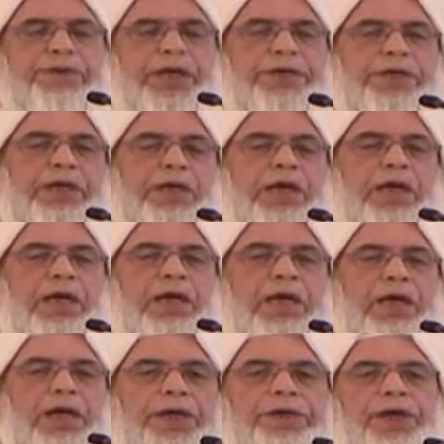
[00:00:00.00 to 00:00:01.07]
البارحه
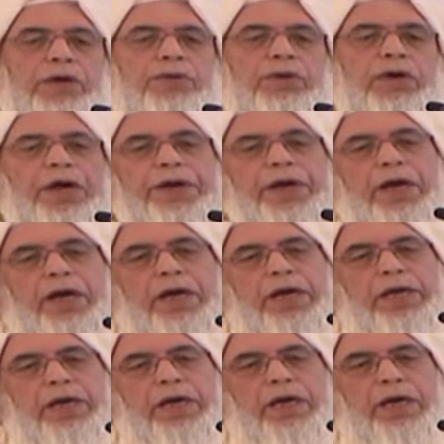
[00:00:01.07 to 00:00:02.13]
انه قرأ
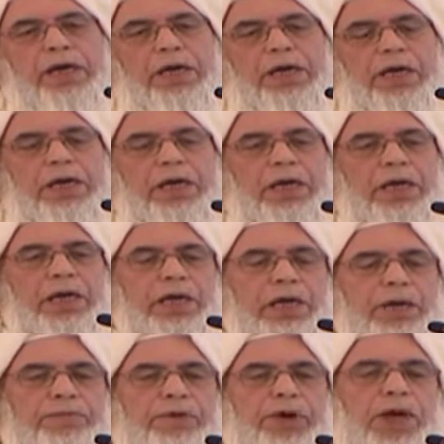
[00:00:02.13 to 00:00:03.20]
على
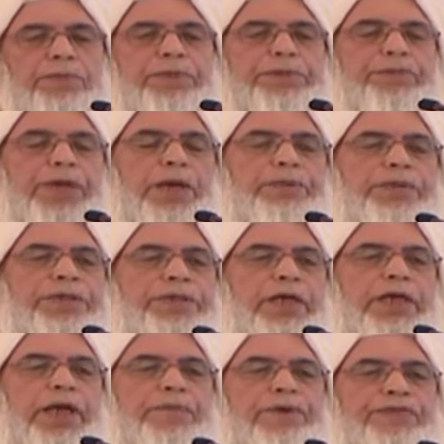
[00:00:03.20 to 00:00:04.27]
محمد بن عبد
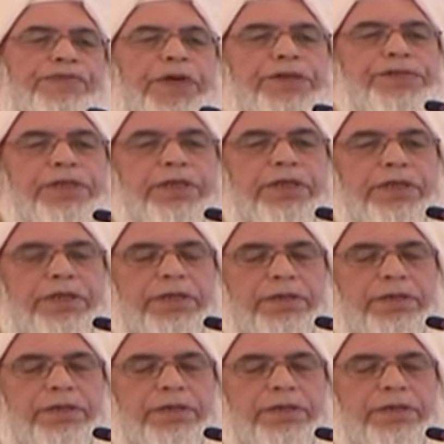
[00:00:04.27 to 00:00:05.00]
السلام الفاسي